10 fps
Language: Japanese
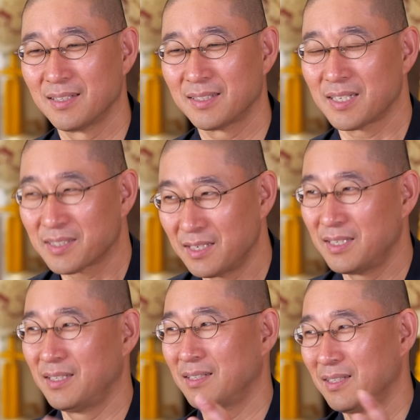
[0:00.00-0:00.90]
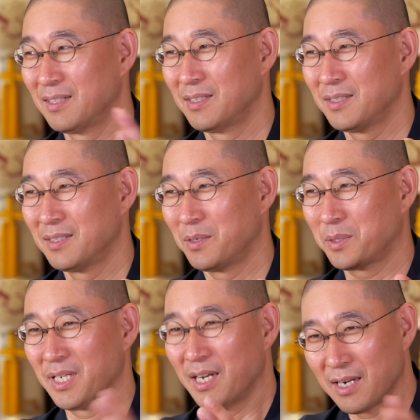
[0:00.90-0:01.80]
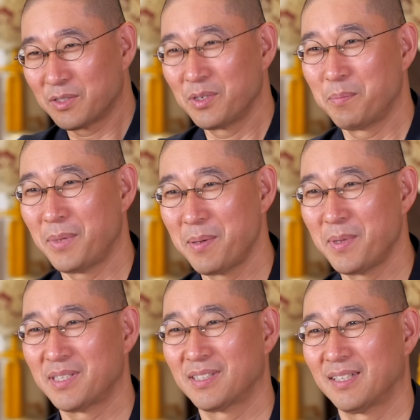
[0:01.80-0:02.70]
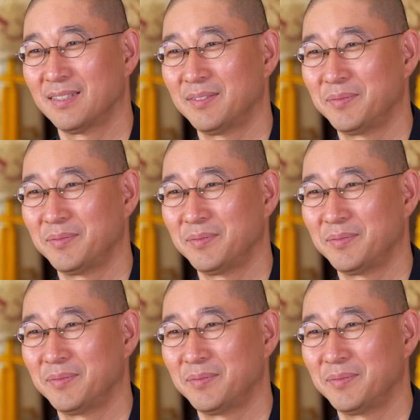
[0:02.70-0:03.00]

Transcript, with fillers: 確かに、お綺麗な人いっぱいいました。